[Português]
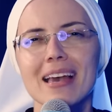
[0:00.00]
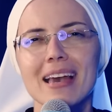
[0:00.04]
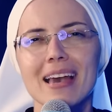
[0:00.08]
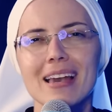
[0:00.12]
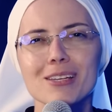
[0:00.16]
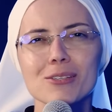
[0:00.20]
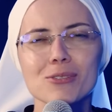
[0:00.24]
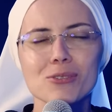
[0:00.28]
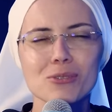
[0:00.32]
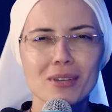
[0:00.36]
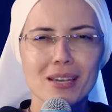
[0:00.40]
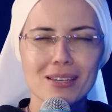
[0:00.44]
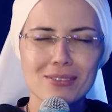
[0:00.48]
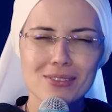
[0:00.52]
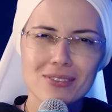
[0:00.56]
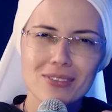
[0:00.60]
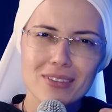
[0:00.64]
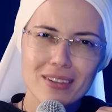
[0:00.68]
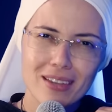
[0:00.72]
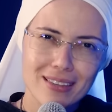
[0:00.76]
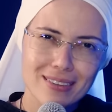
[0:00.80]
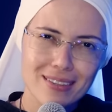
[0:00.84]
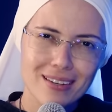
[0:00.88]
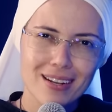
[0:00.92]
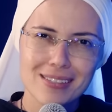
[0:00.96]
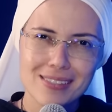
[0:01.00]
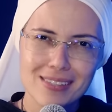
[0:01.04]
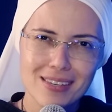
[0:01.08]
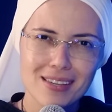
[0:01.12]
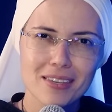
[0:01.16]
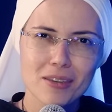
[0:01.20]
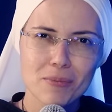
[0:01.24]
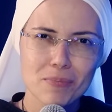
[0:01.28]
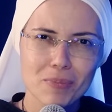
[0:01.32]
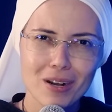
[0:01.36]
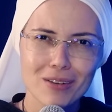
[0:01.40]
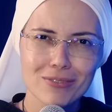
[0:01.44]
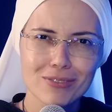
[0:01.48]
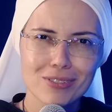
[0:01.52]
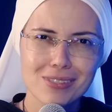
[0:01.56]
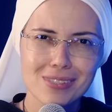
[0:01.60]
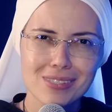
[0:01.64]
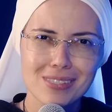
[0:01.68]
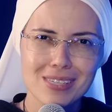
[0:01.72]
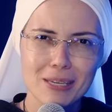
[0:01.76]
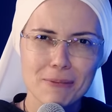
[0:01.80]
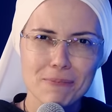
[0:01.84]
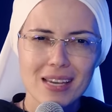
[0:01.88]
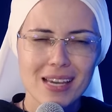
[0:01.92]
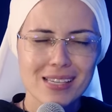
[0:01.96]
é isso que a gente quer trazer aqui para
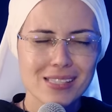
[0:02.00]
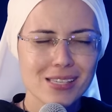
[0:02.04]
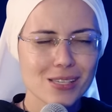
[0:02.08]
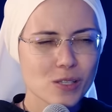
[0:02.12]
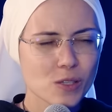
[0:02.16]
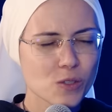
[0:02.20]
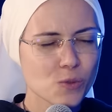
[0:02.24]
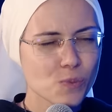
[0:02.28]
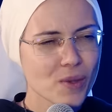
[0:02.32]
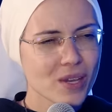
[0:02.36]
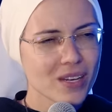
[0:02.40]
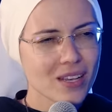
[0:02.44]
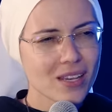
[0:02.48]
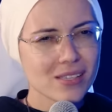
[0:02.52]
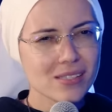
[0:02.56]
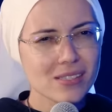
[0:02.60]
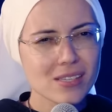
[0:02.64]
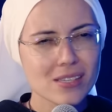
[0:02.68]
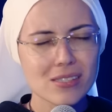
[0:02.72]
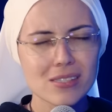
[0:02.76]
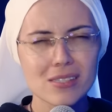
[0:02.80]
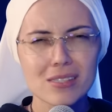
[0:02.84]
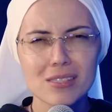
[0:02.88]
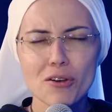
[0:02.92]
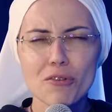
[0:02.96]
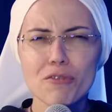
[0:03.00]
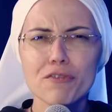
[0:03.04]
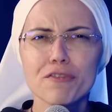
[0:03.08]
você essas experiências tão